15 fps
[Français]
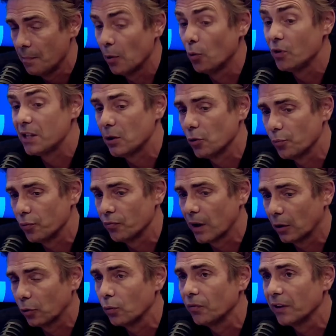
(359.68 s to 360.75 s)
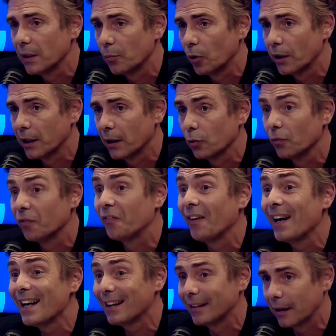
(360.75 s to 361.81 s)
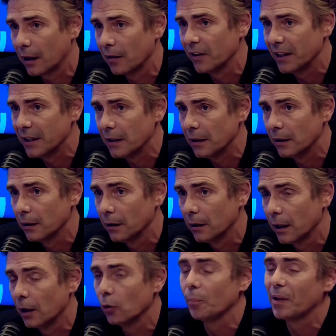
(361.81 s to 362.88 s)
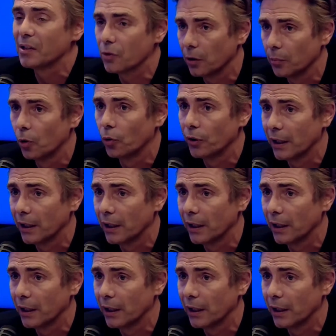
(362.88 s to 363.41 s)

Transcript: mais aussi de pouvoir trouver les moyens de faire travailler, et non pas seulement